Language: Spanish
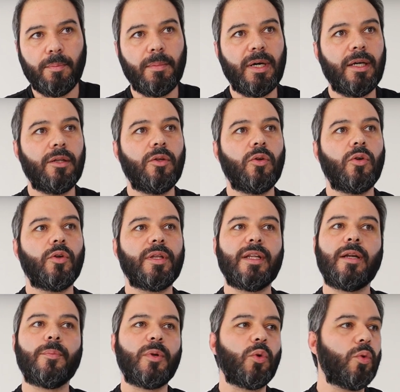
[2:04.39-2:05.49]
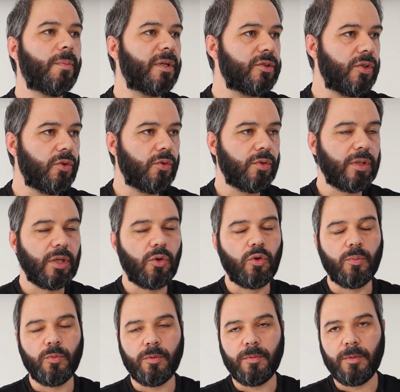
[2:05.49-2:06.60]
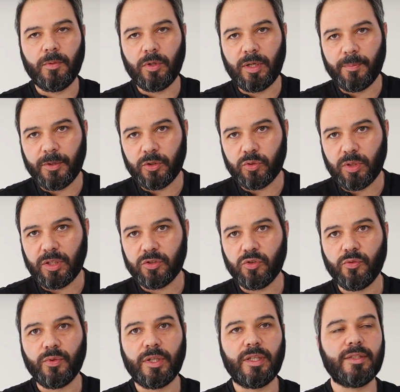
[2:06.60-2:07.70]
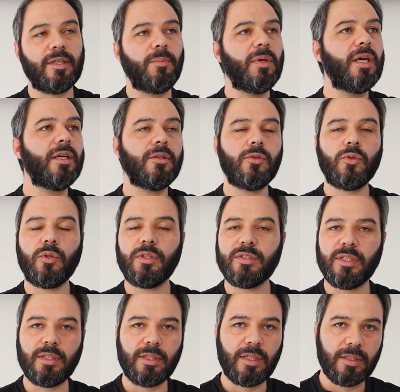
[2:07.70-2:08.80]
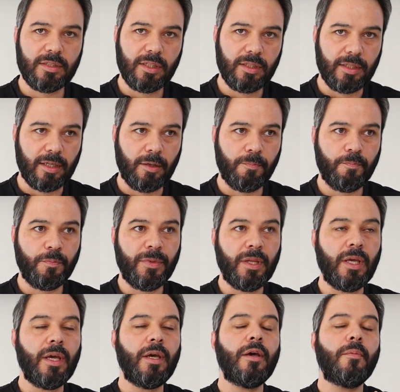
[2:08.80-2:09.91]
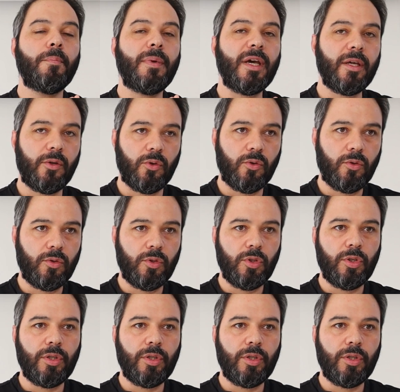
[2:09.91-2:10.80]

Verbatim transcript: más el dolor de la preocupación de cómo vivió la persona su fallecimiento, etcétera, etcétera. Pero